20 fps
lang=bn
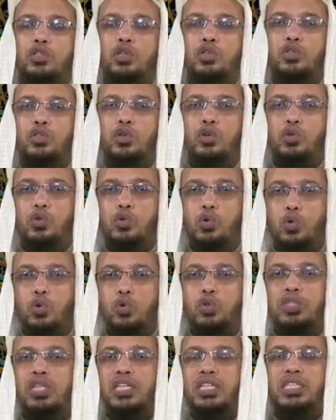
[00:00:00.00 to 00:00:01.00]
অত্যন্ত
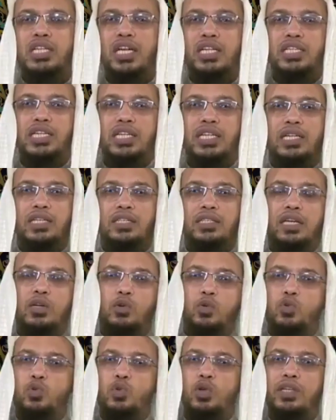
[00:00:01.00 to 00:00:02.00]
গুরুত্বের সাথে
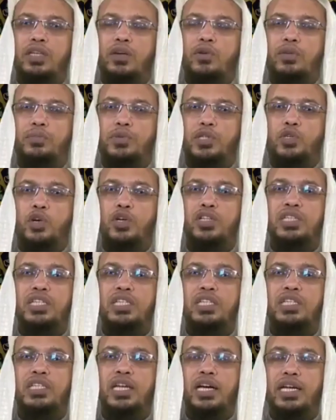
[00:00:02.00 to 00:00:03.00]
তার গোসল দেওয়ার
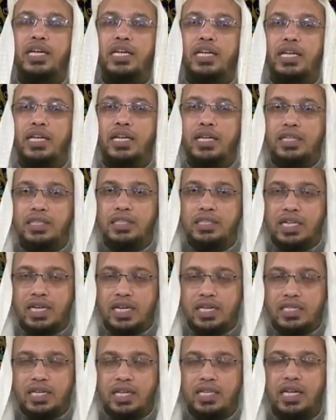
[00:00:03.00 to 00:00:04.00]
বিষয়টি তাকে
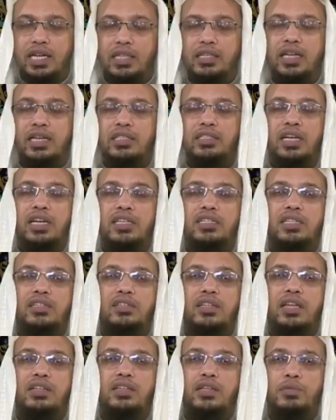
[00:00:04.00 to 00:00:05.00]
জানাজা দেয় তার জানাজা
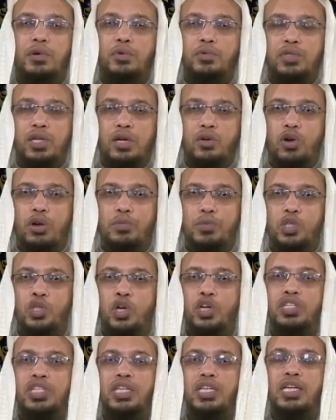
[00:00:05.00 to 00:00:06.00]
সালাতের ব্যবস্থা করার
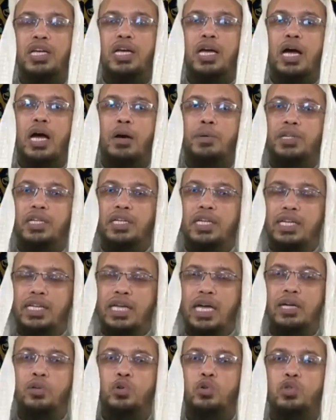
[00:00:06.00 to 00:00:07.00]
বিষয়টি আমাদেরকে
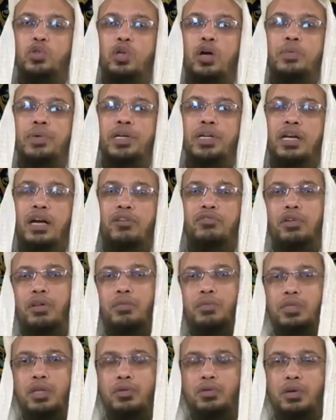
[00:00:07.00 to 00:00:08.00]
খেয়াল করতে হবে কাফন
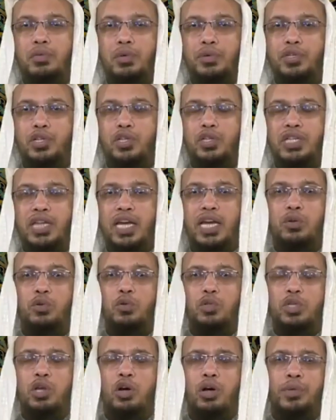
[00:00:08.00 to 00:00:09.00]
এবং দাফনের বিষয়টি খেয়াল
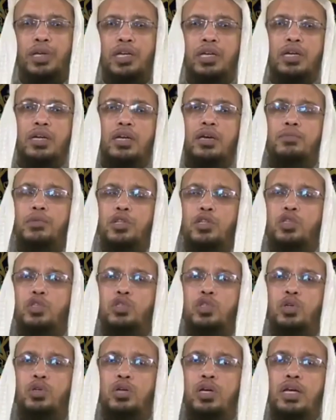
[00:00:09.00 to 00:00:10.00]
করতে হবে
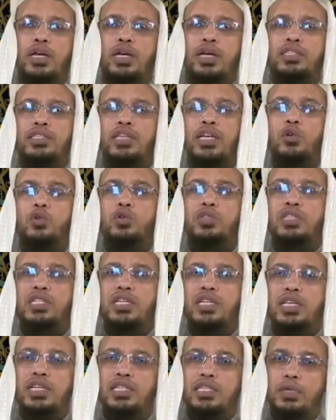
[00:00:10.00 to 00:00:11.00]
দর্শক যে
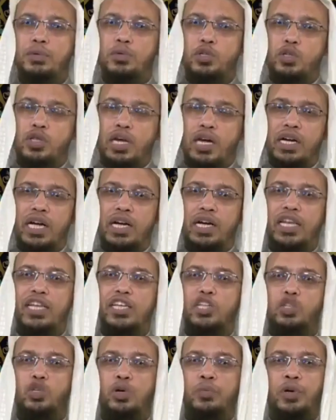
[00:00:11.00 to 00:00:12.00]
লোকটি জীবিত
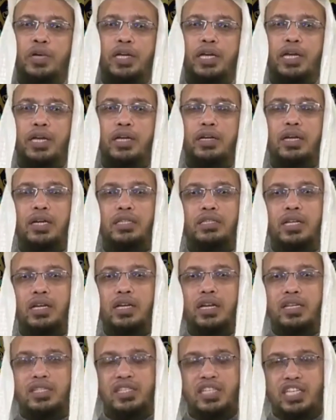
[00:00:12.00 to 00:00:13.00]
থাকাকালীন সময়ে
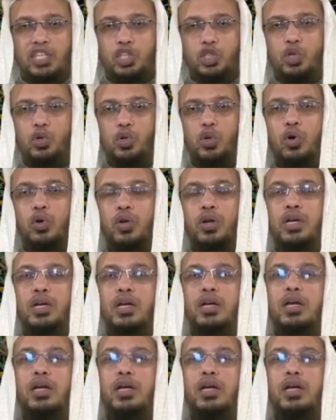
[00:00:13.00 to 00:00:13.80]
ডাক্তাররা চিকিৎসকগণ